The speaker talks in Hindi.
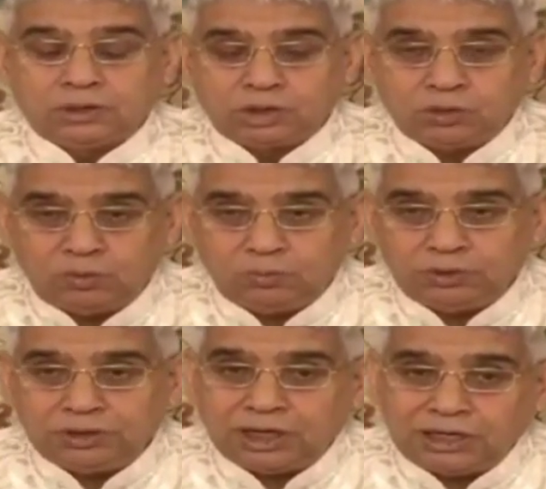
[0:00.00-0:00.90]
स्वयं
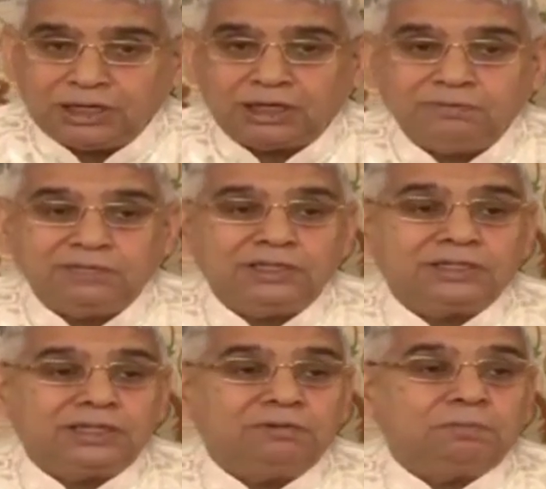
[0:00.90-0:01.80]
यही कबीर
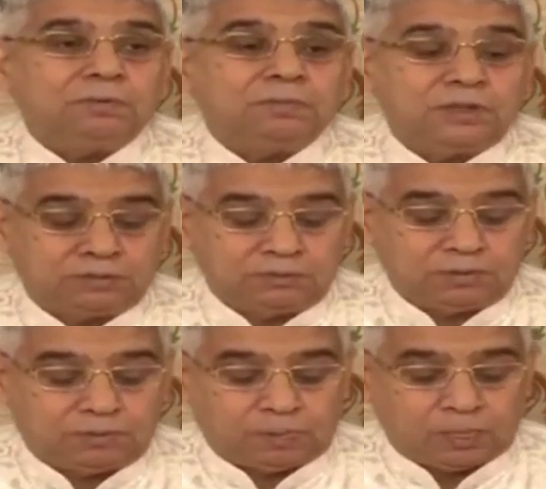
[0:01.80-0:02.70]
देव परमात्मा